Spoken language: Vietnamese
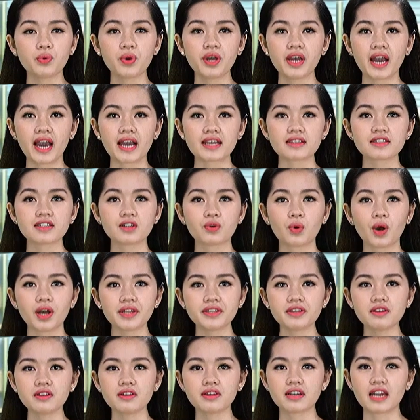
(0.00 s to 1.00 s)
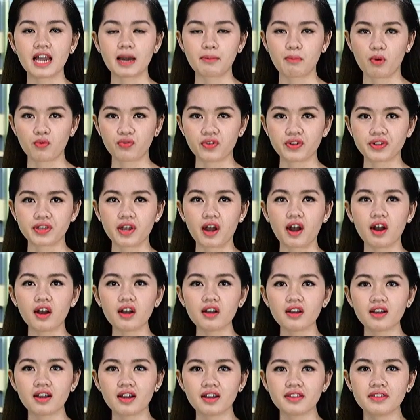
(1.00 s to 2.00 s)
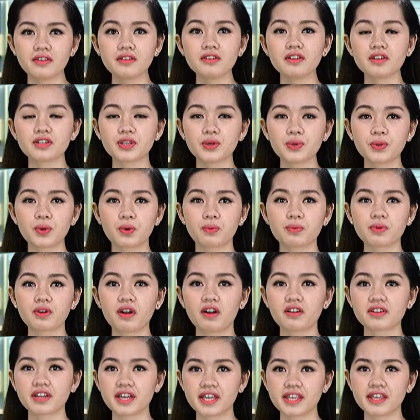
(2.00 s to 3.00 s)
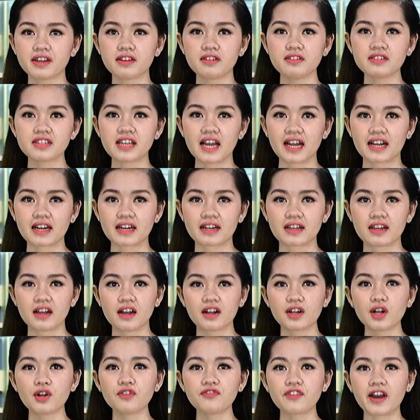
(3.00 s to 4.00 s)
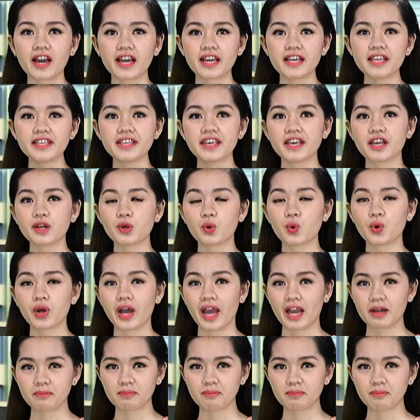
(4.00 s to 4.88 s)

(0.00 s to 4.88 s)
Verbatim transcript: hại từ hóa chất là một phần nhỏ, nhưng người tiêu dùng còn nghi vấn rằng có phải vì nguồn hàng